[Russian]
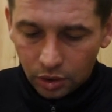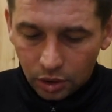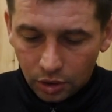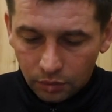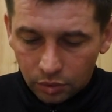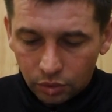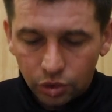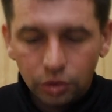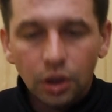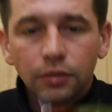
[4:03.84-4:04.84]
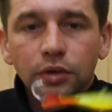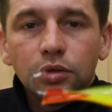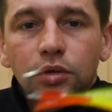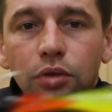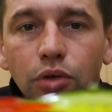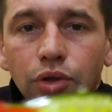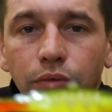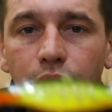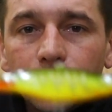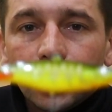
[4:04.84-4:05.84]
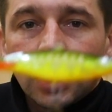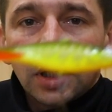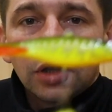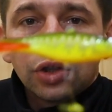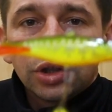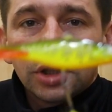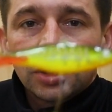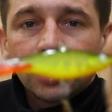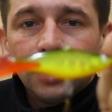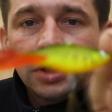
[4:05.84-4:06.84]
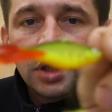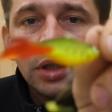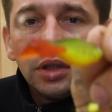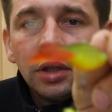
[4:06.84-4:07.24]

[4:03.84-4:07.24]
На него тоже ловил. Тоже, видите, такая же расцветка.